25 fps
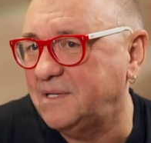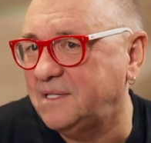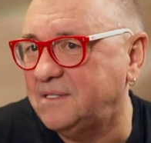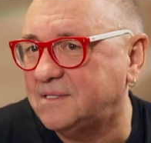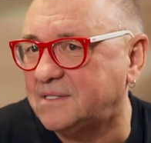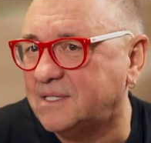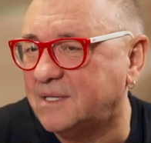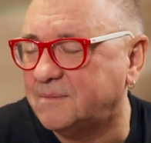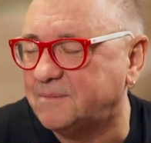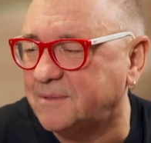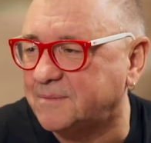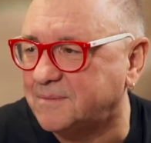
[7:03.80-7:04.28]
No
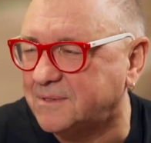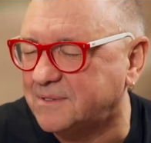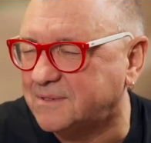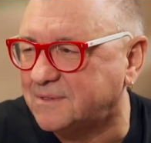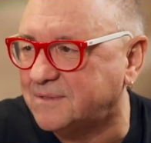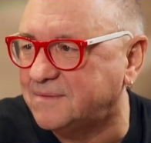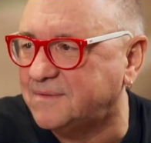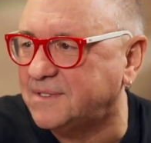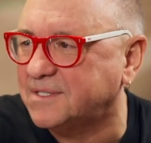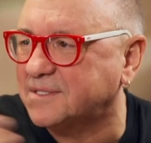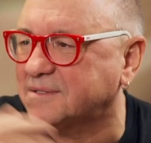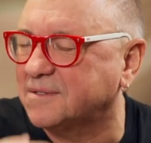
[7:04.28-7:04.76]
milicja po
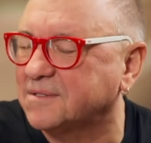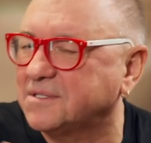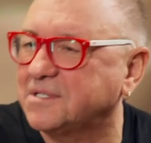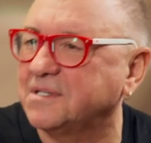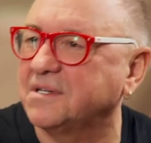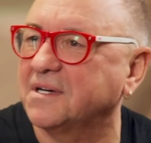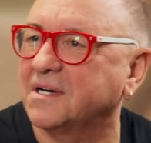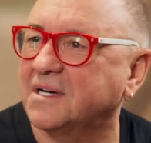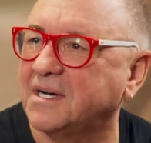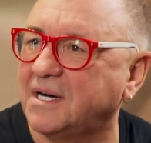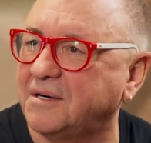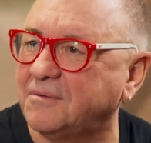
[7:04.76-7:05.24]
prostu, wiesz, no
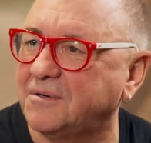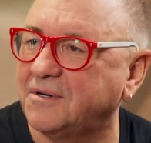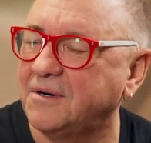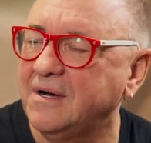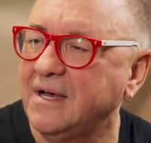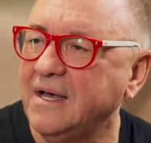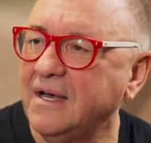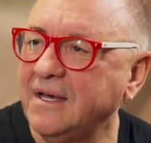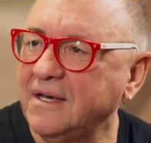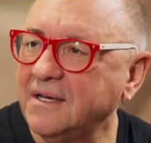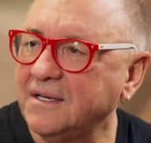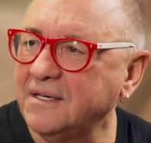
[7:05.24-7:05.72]
się
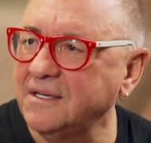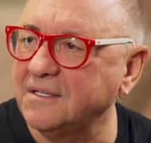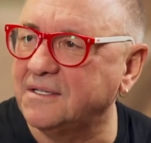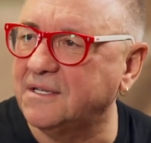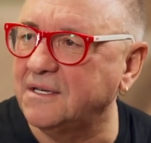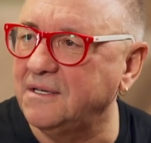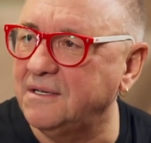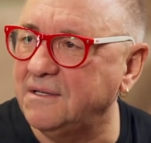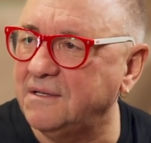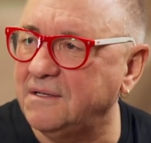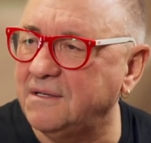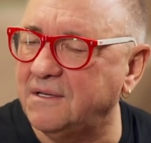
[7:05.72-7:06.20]
jechało i,
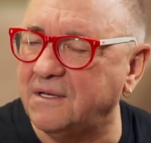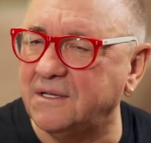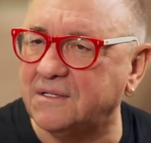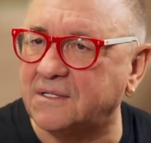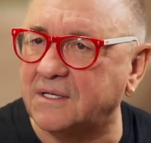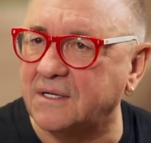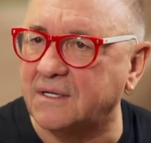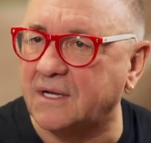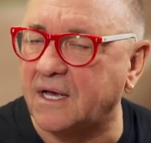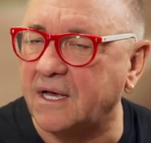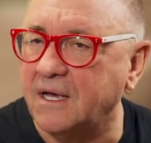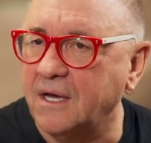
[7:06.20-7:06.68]

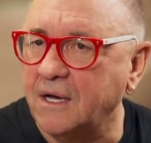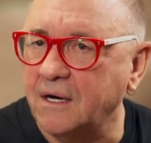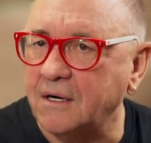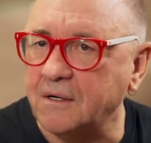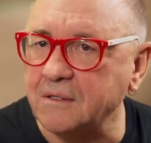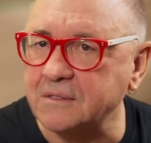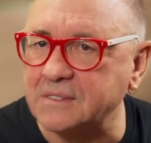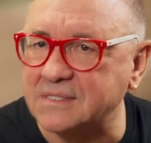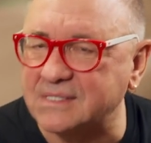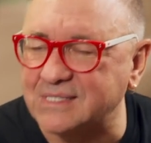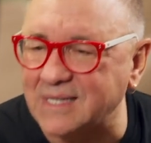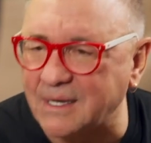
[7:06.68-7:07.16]
i tyle.
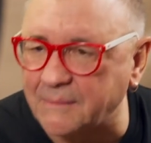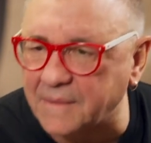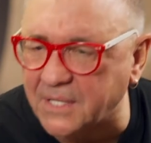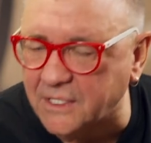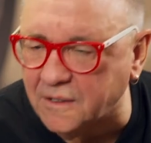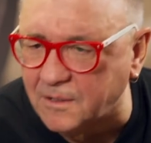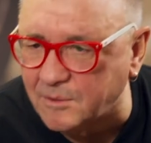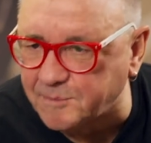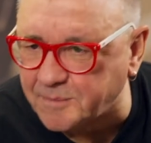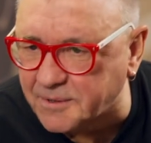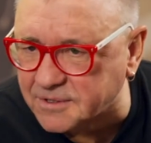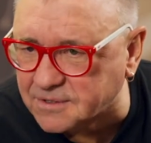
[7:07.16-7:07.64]
Od
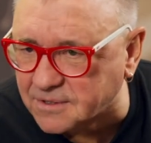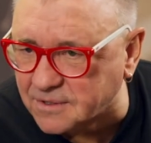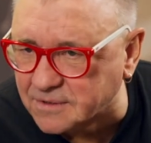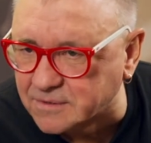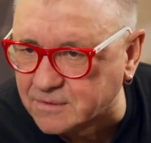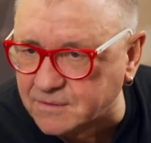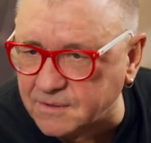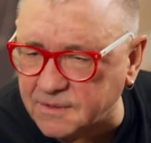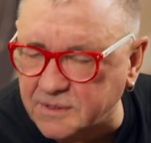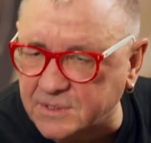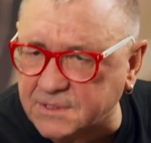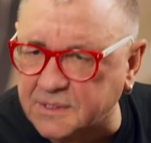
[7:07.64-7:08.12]
samego
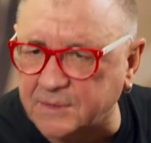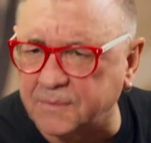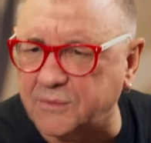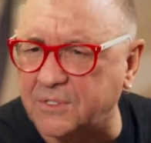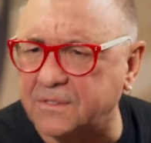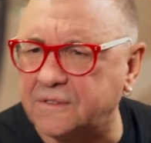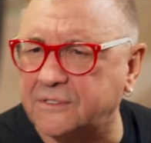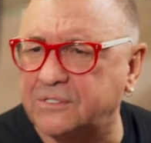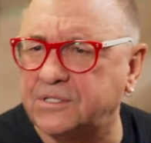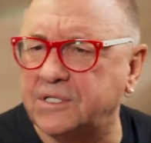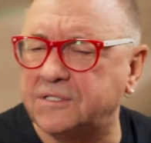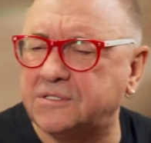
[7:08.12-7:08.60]
początku,
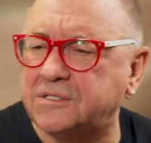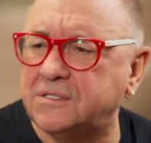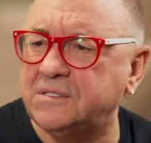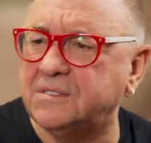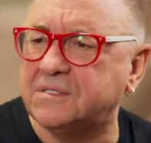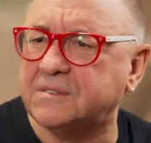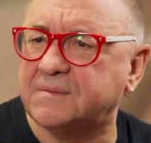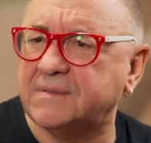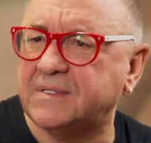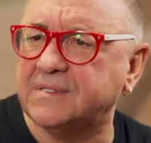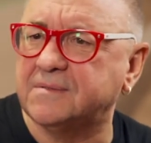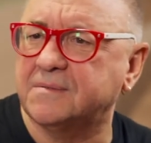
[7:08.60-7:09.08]
jestem od
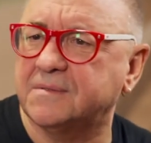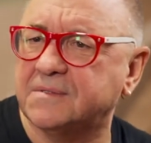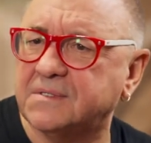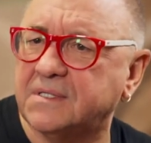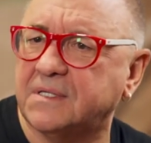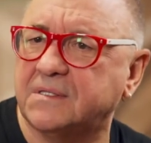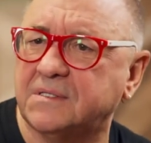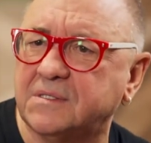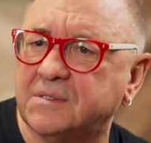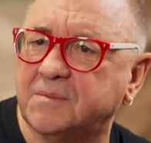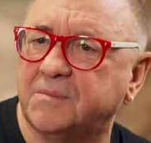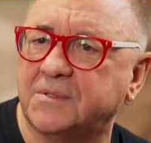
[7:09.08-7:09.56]
dzieciństwa
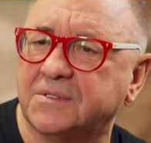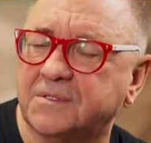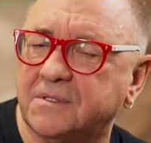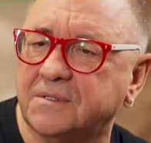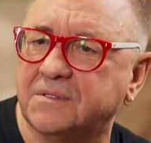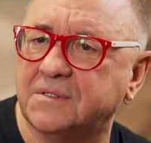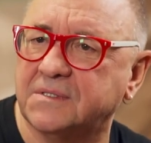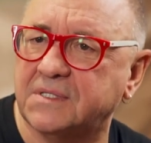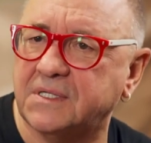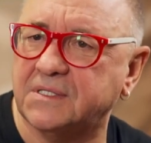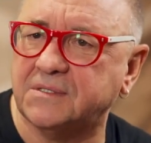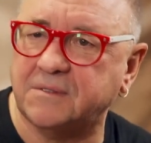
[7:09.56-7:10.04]
związany z
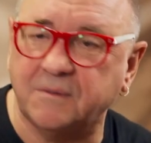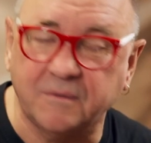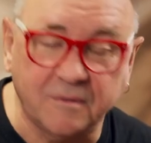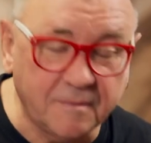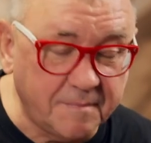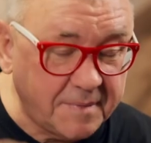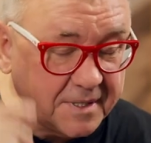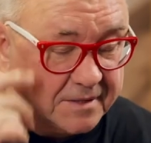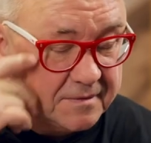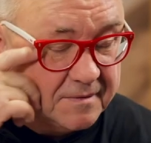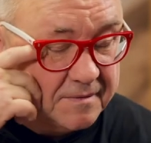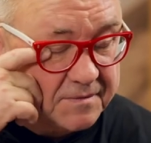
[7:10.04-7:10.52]
motoryzacją,
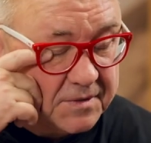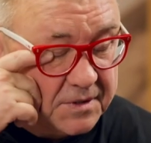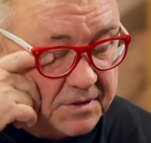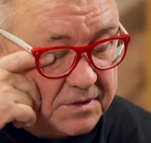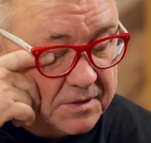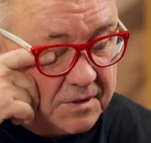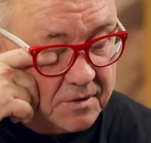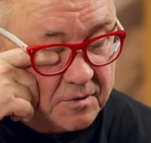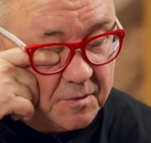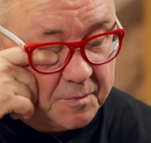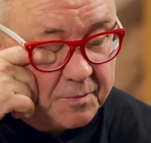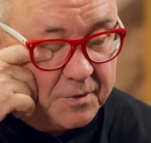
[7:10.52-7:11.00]
bo bardzo
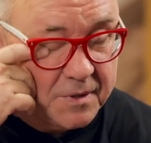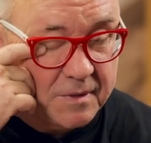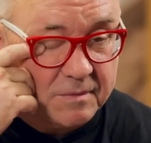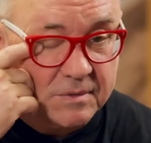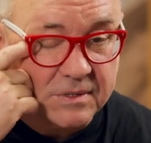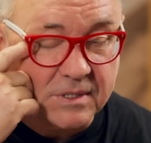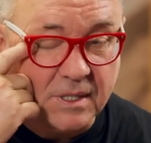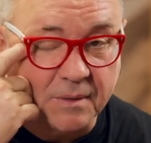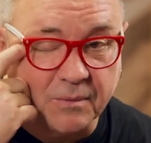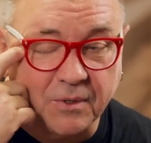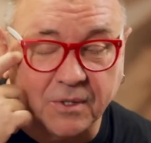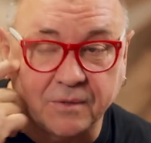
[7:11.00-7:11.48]
wcześnie
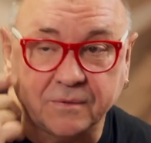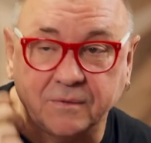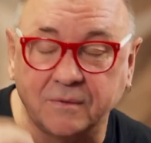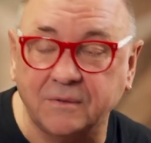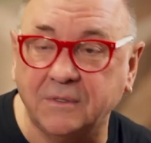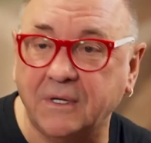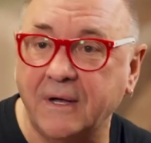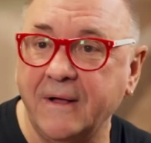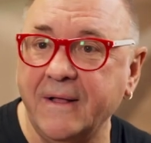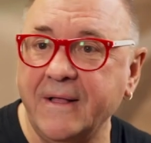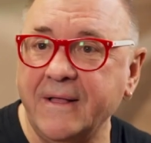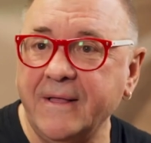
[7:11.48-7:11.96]
kupiłem
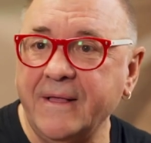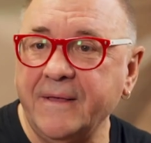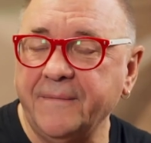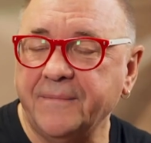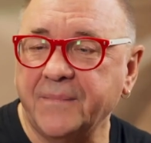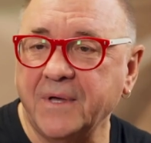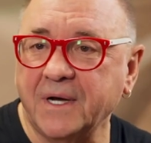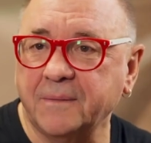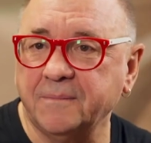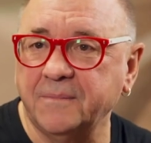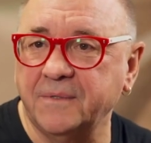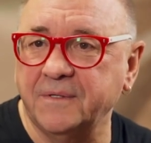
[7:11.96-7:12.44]
samochód
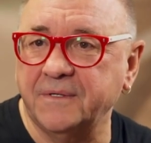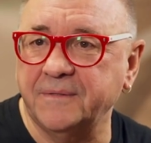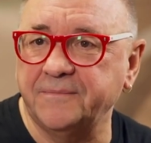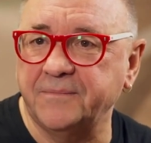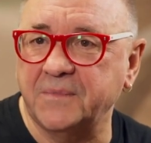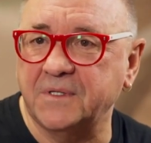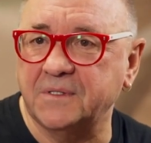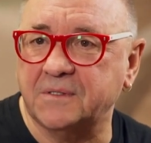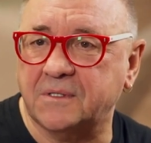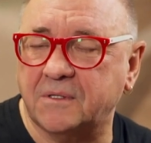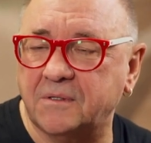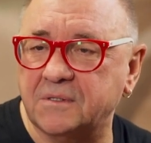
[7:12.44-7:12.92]
jakby
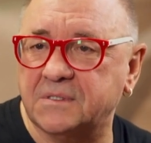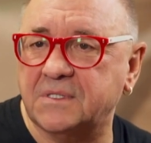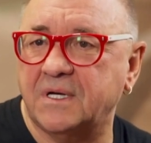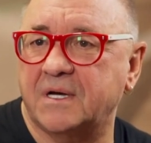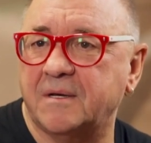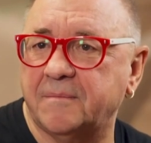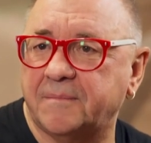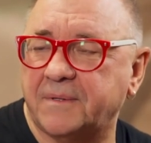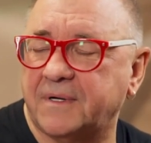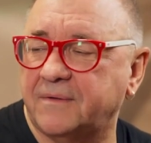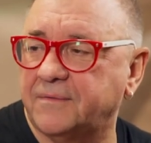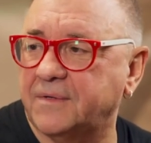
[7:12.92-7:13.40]
tylko
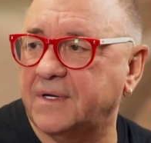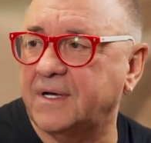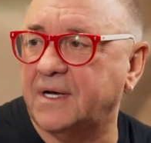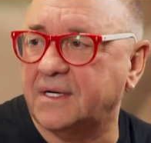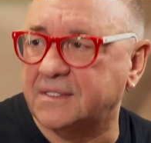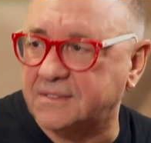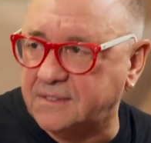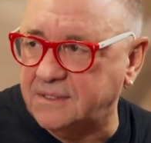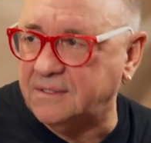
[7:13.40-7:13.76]
znałem prawo